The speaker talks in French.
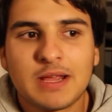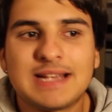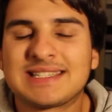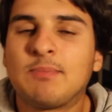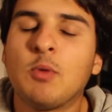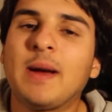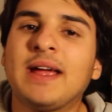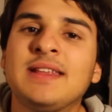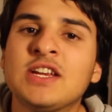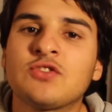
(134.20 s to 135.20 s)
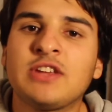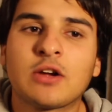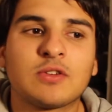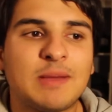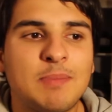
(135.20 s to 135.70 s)
ça peut pas aider, je veux
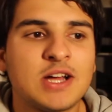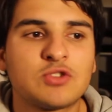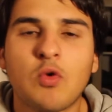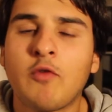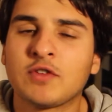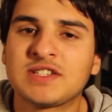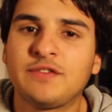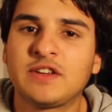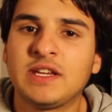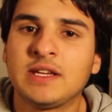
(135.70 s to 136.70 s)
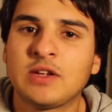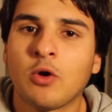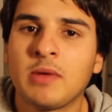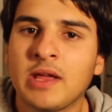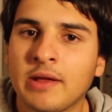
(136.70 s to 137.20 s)
dire, quand t'as pas un joueur offensif qui,
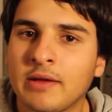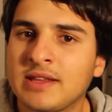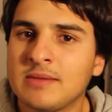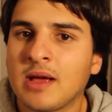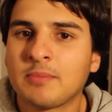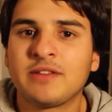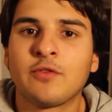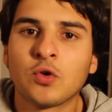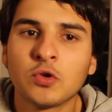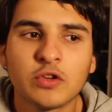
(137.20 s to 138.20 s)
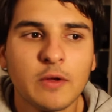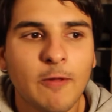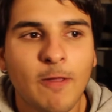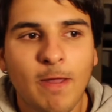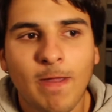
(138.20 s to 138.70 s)
en met, qui met un pied devant l'autre,
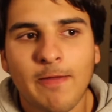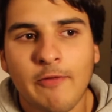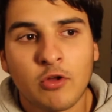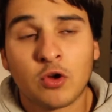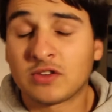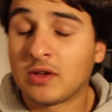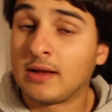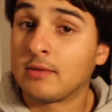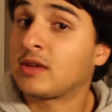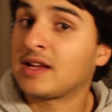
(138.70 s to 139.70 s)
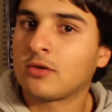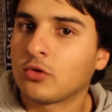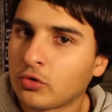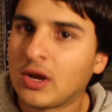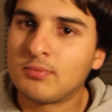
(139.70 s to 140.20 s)
quand as
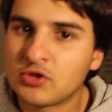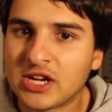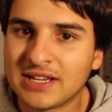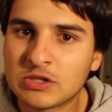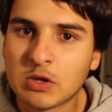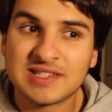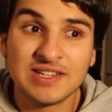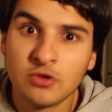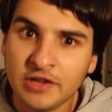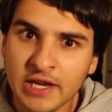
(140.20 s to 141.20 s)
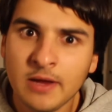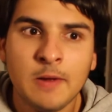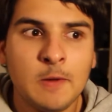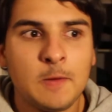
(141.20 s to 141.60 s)
recrue la plus chère de l'histoire, c'est Diony,